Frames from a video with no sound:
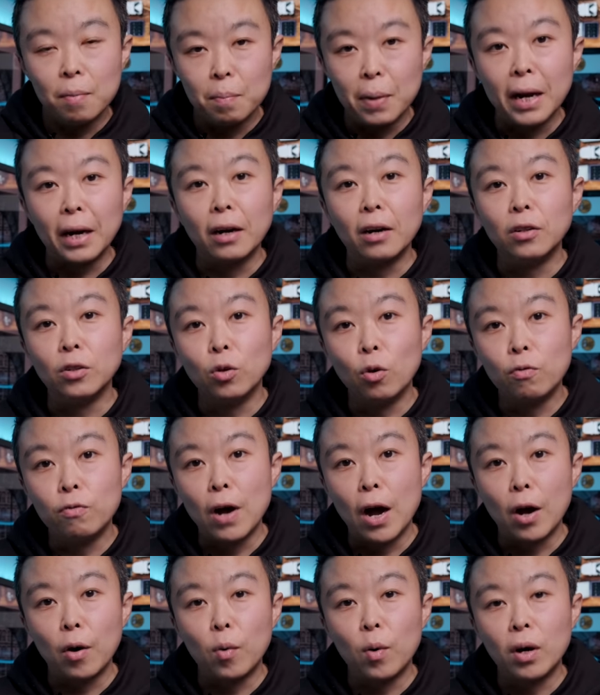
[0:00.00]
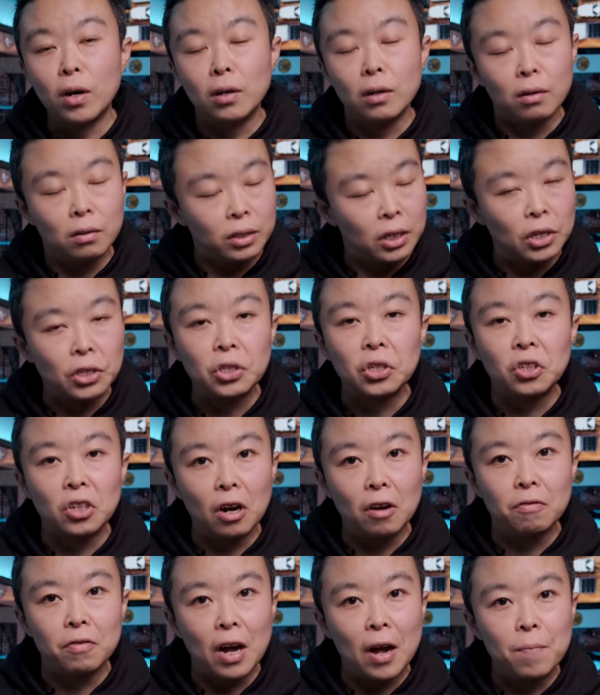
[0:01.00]
每个人都犯过，而且经
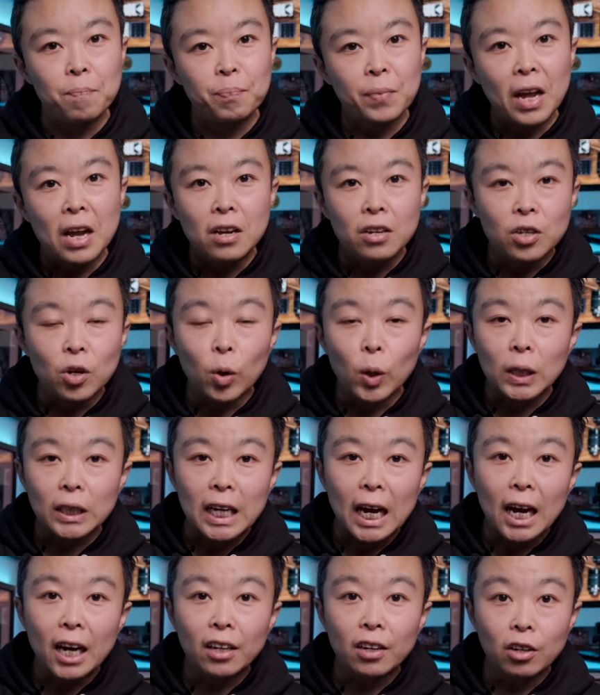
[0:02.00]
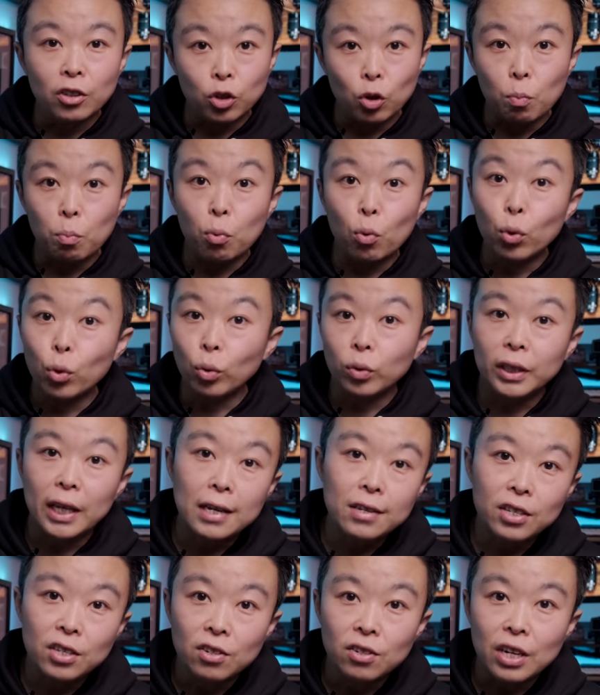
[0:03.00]
常犯。有了它呢，就不用
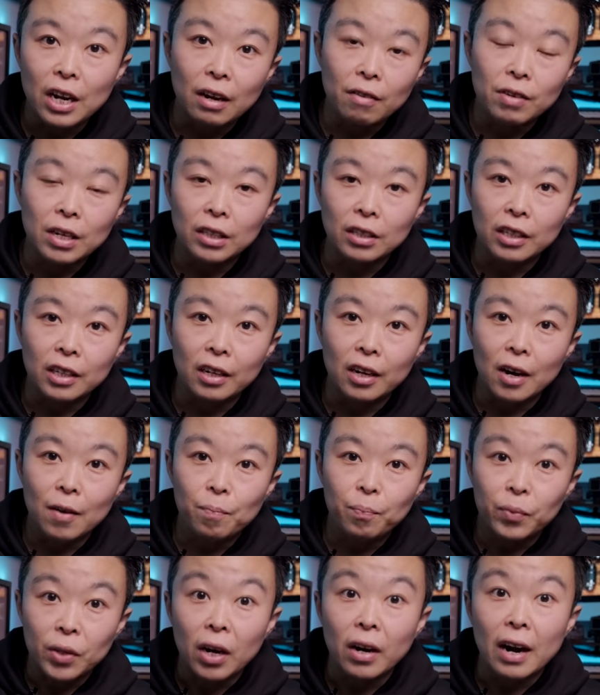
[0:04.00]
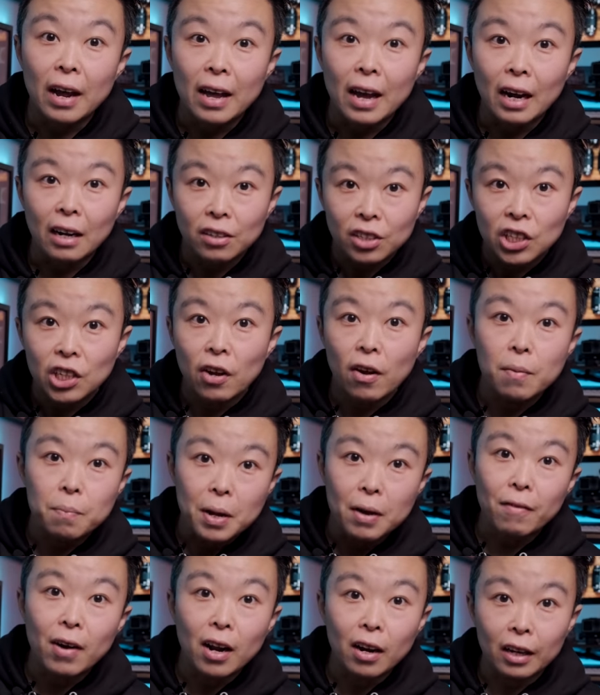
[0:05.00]
担心这个问题了。当然啊，千万
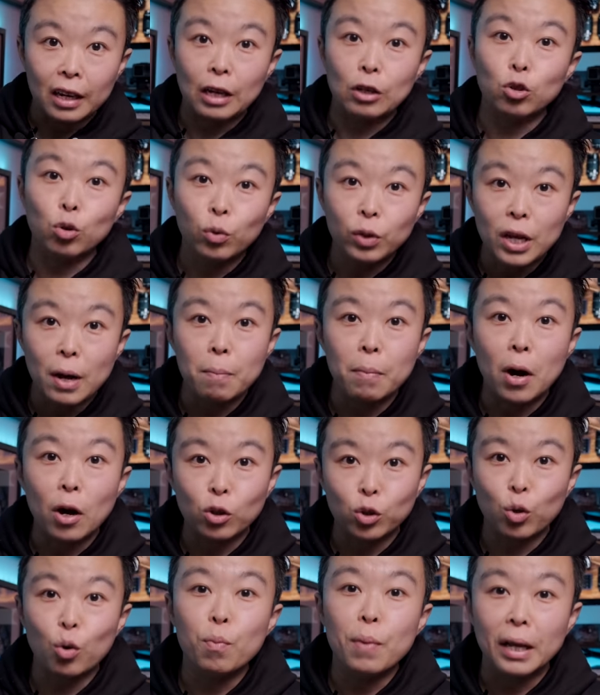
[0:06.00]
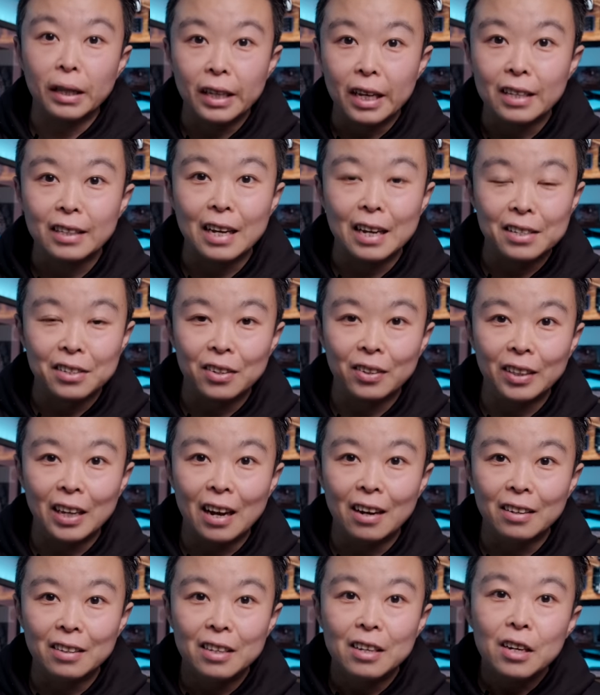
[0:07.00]
别忘了给充电宝充满电才行
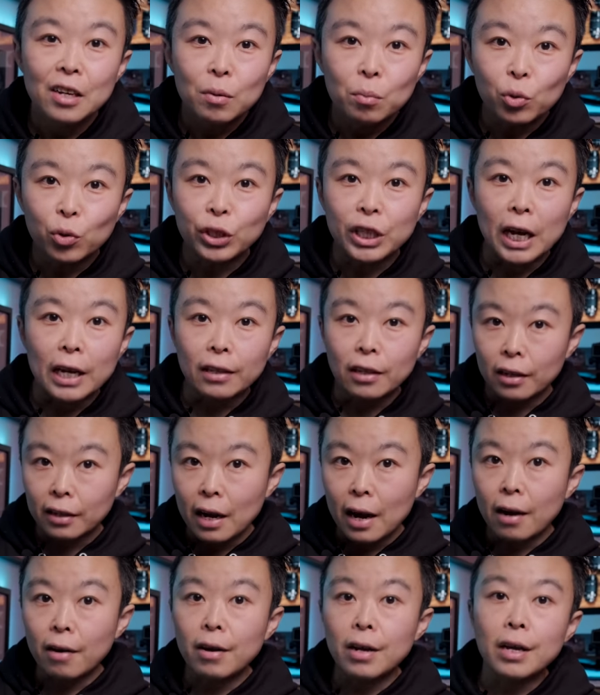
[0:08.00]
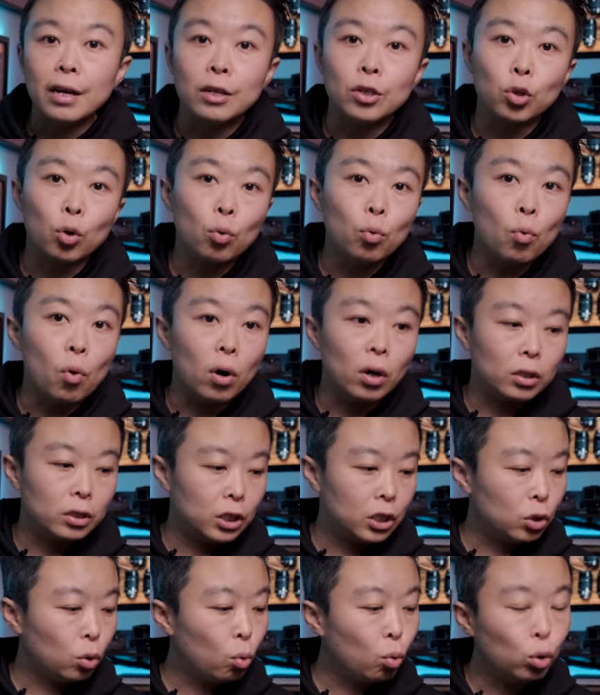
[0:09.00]
呢。目前呢，它可以充我
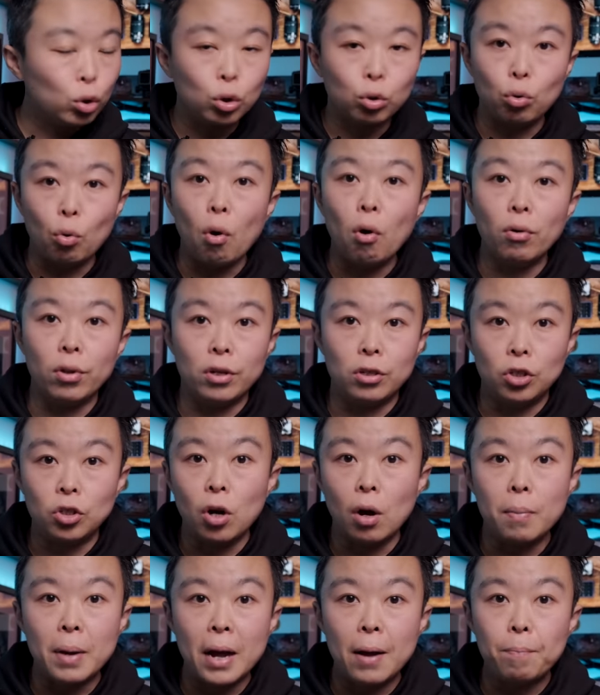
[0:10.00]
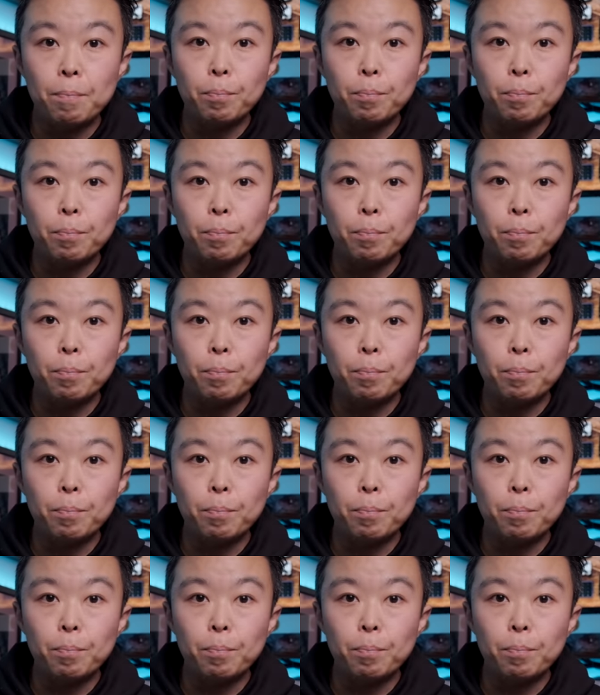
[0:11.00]
几乎所有的设备，